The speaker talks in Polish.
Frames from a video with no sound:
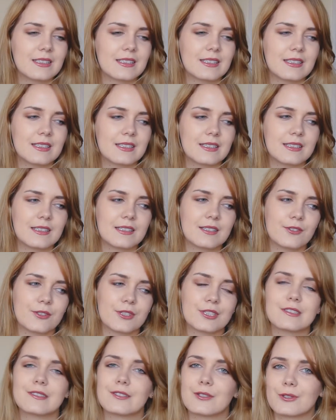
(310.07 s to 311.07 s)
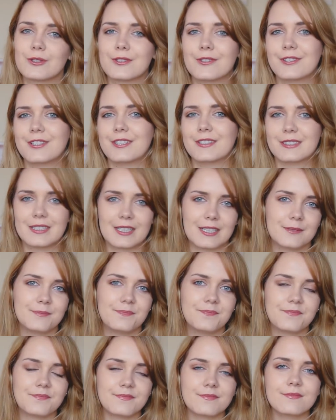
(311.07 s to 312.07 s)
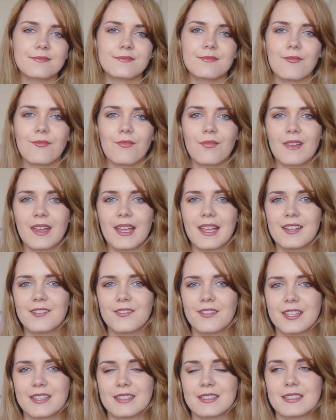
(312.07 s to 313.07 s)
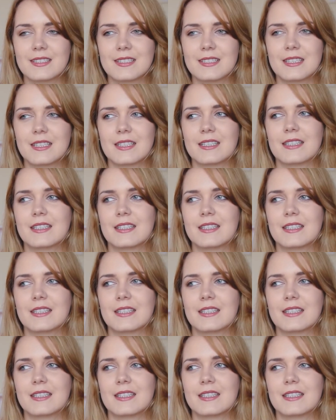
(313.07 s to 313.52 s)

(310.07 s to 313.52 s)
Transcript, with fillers: E, no jest to stolica, więc